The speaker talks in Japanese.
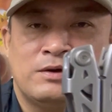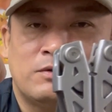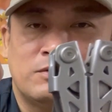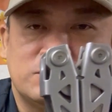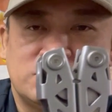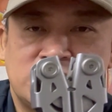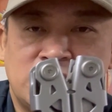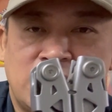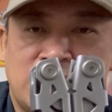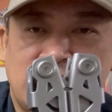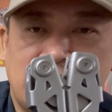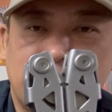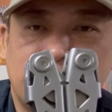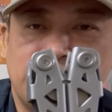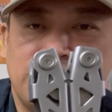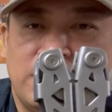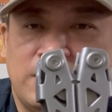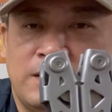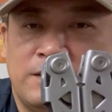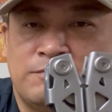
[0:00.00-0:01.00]
こちら、
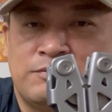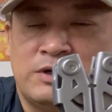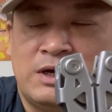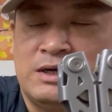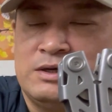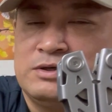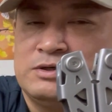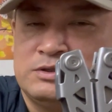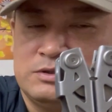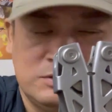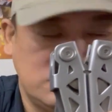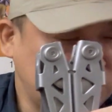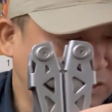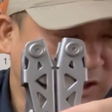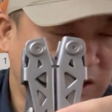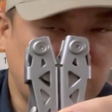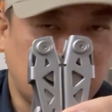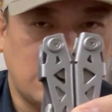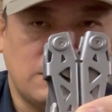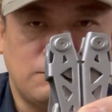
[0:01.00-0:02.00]
え
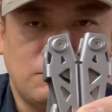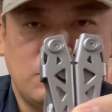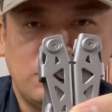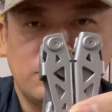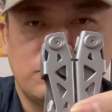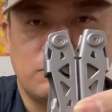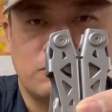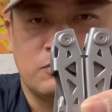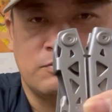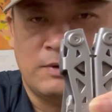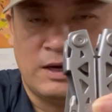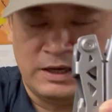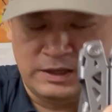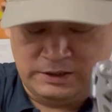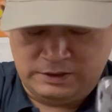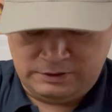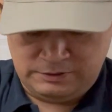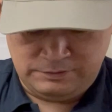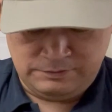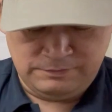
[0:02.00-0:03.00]
ブラックカラーも特売、
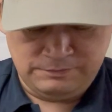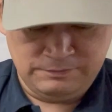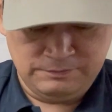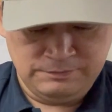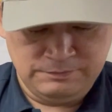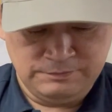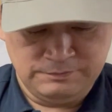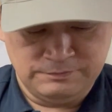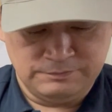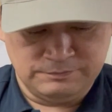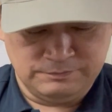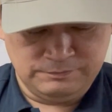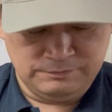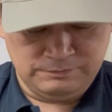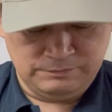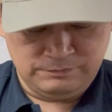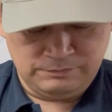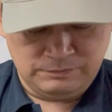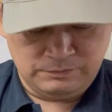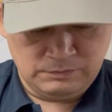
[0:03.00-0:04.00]
う
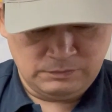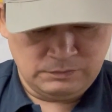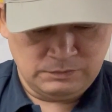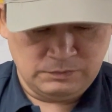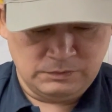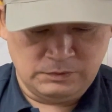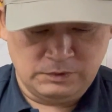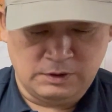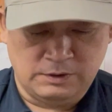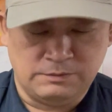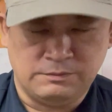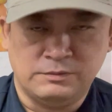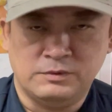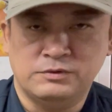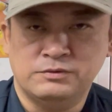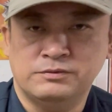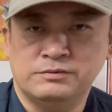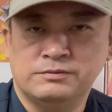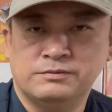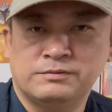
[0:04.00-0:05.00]
んね、
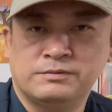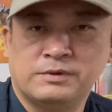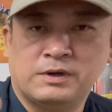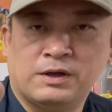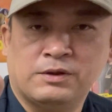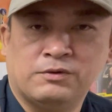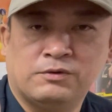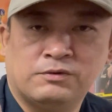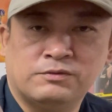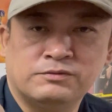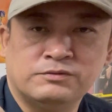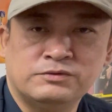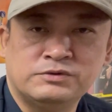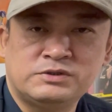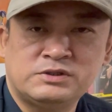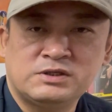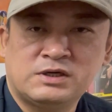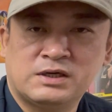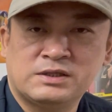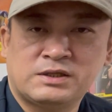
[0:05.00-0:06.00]
あの
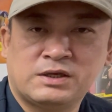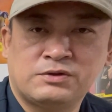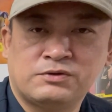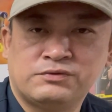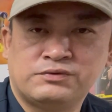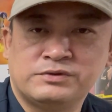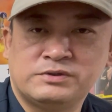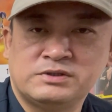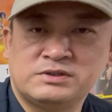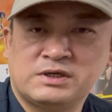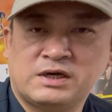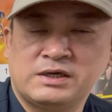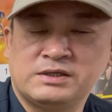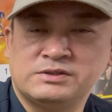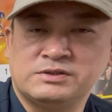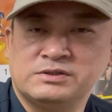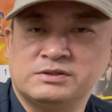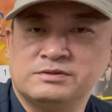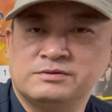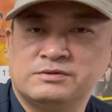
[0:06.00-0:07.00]
薄型の
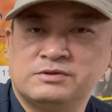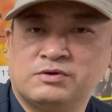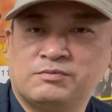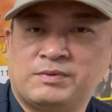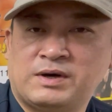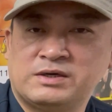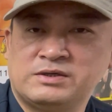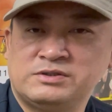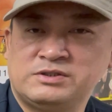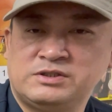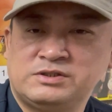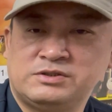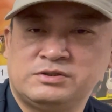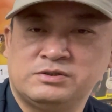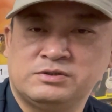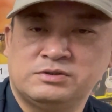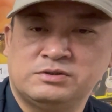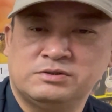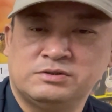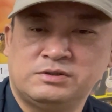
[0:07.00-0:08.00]
フルサイズの
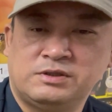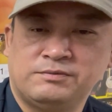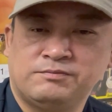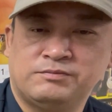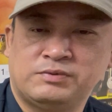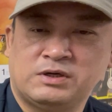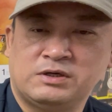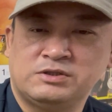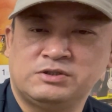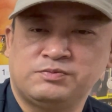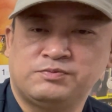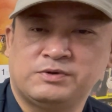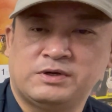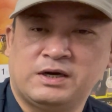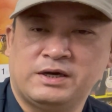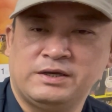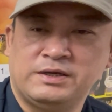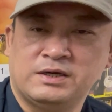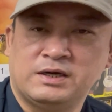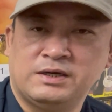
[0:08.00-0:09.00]
マルチツール
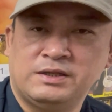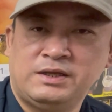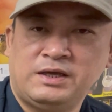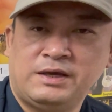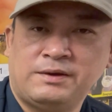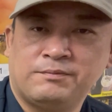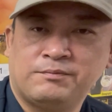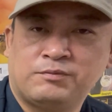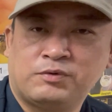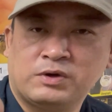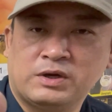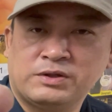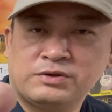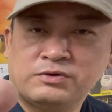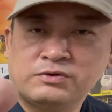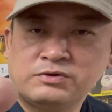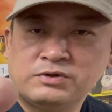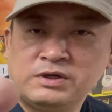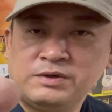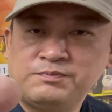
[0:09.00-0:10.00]
マルチプライヤーで
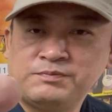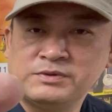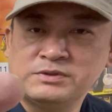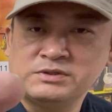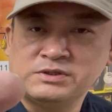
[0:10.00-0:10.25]
ポケットクリップ